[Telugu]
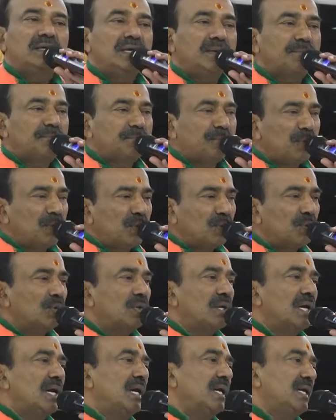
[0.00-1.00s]
ఎప్పుడు
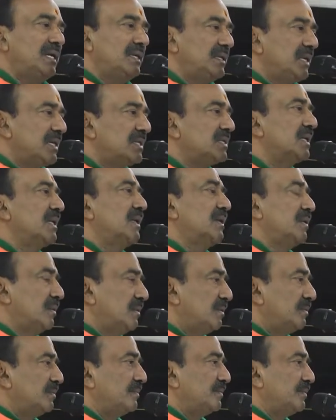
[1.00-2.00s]
కూడా ఈ దేశంలో
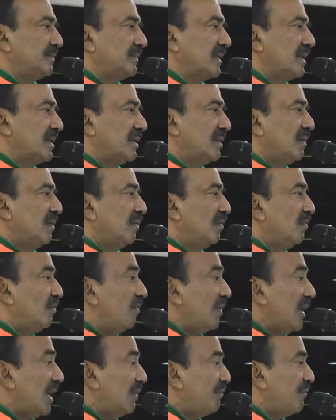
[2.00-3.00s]

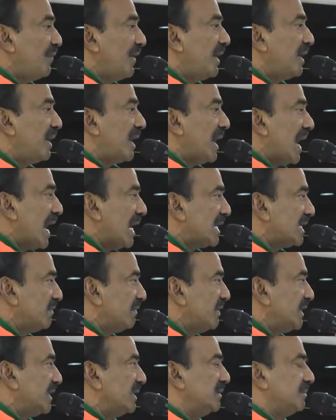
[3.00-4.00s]
వెల్ఫేర్
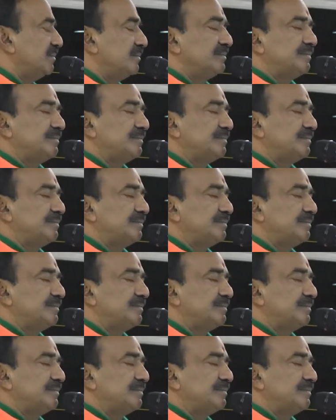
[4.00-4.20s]
యాక్టివిటీ